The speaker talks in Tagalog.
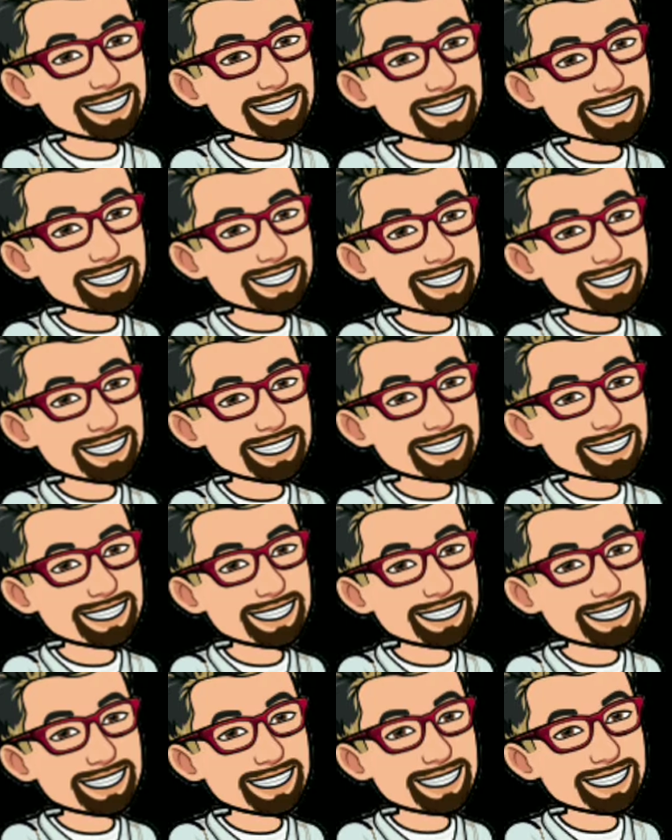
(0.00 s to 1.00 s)
Click mo lang yung
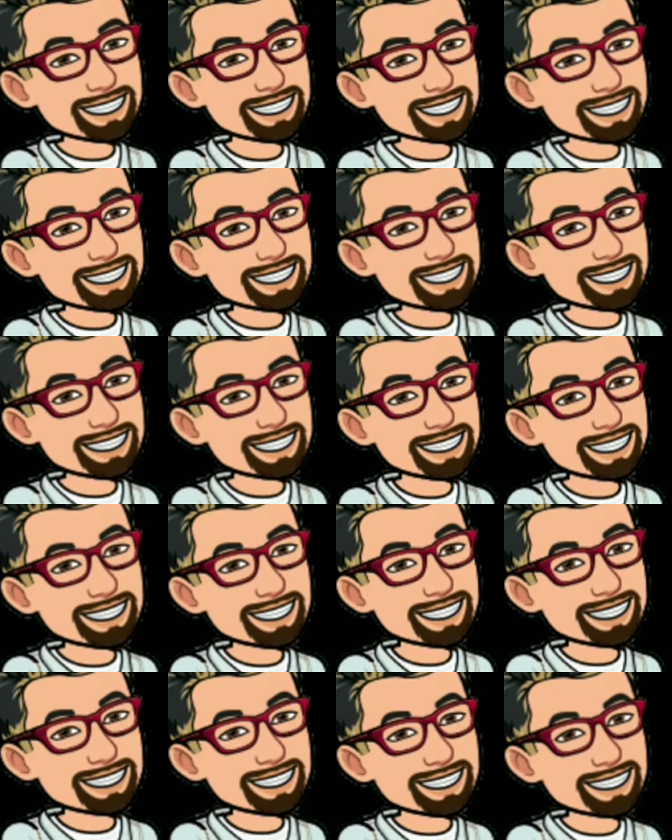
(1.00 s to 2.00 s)
sign up, pag
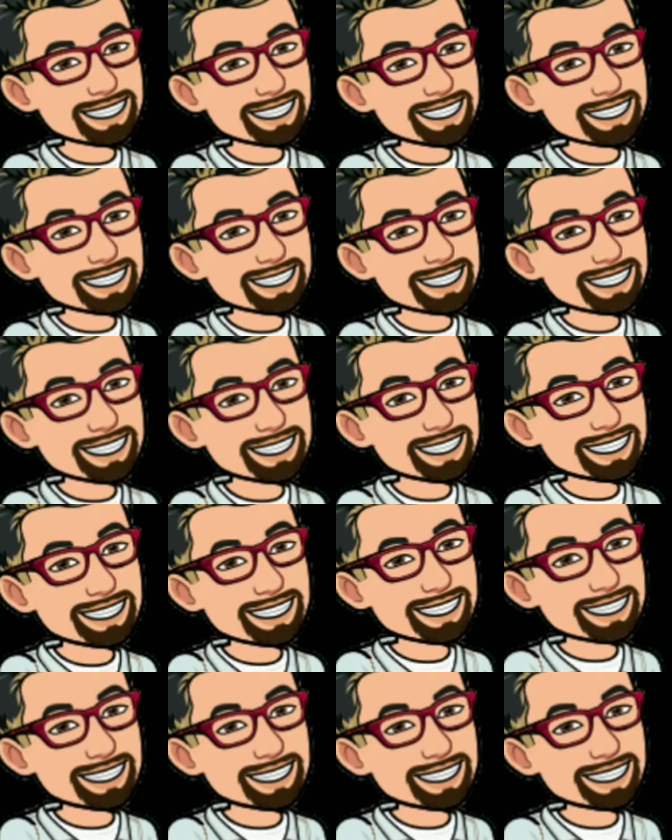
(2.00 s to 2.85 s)
nalagay mo na yung details